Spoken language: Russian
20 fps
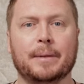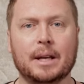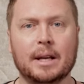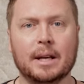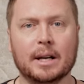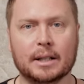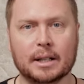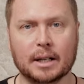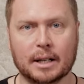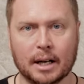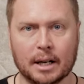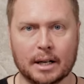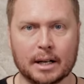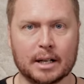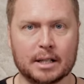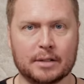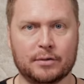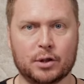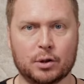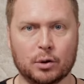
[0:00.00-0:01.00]
И это как
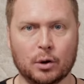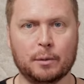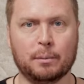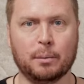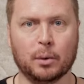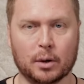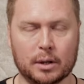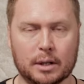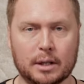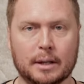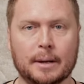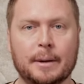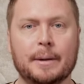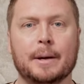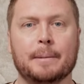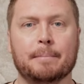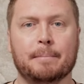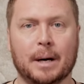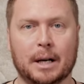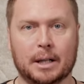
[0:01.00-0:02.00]
раз все и портит.
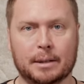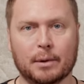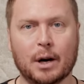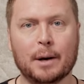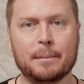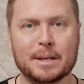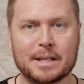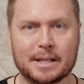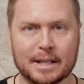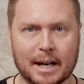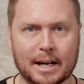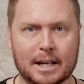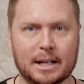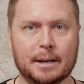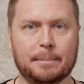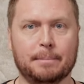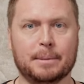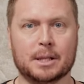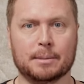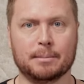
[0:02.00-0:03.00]
Поэтому
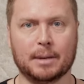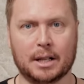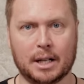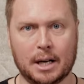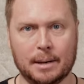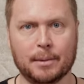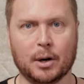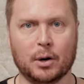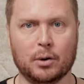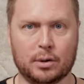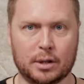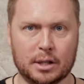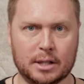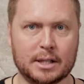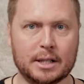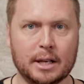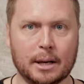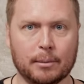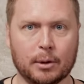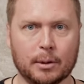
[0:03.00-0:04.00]
обязательно посмотри мою
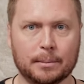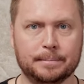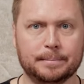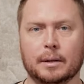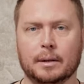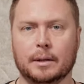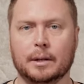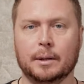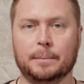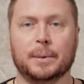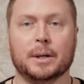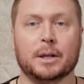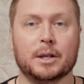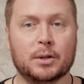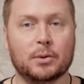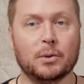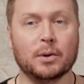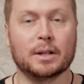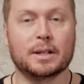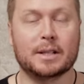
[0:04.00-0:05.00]
систему.
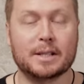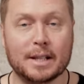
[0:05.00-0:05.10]
Происходит,